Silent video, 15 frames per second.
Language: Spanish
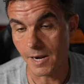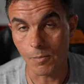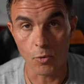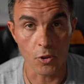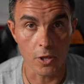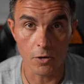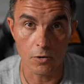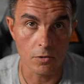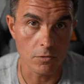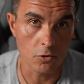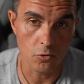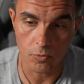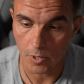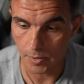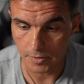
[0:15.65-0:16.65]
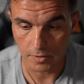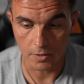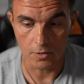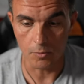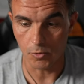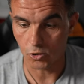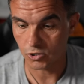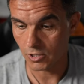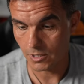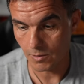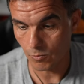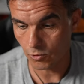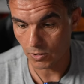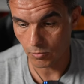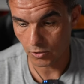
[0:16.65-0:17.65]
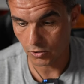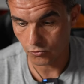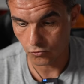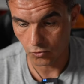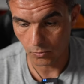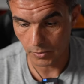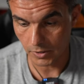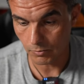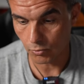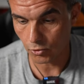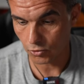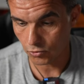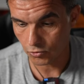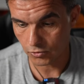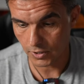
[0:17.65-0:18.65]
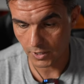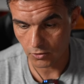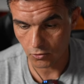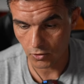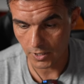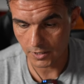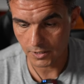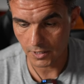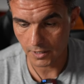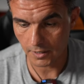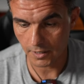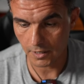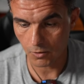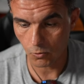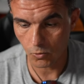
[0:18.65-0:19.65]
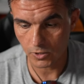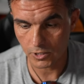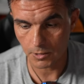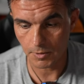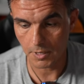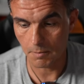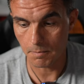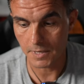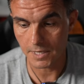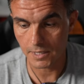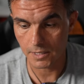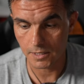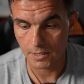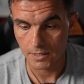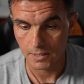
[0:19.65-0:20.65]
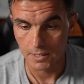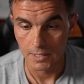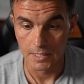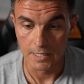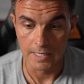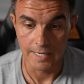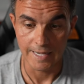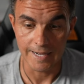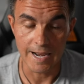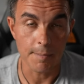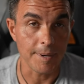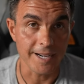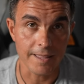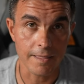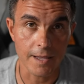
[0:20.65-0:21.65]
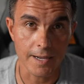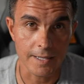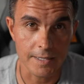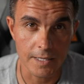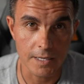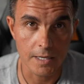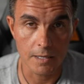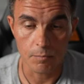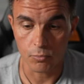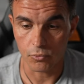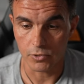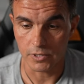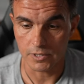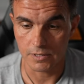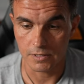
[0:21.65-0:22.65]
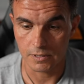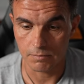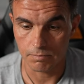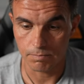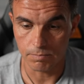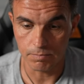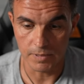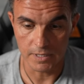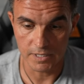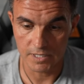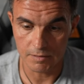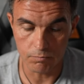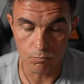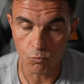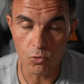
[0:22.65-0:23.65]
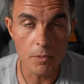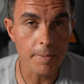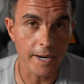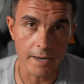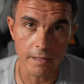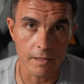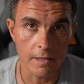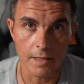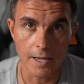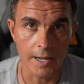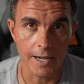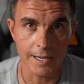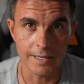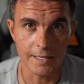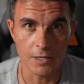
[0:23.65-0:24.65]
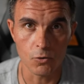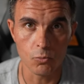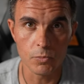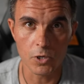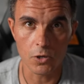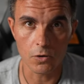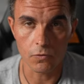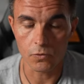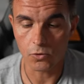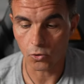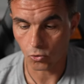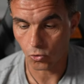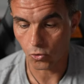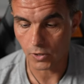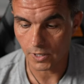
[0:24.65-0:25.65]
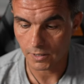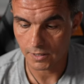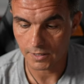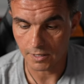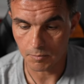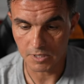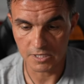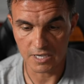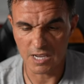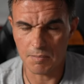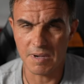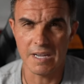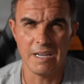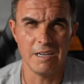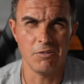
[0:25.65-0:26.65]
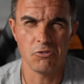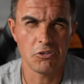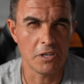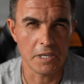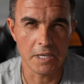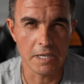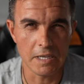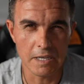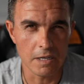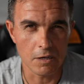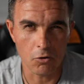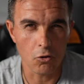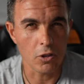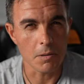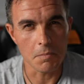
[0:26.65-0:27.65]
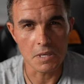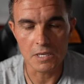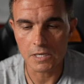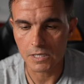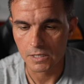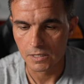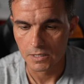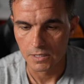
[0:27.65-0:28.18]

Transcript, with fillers: el modelo, no os voy a mentir, no me lo sé de memoria porque es un nombre un poquito extraño, SR USB Mini. La apariencia que tiene, pues es muy parecida al de un micrófono Rode, que también se llama no sé qué Rode Mini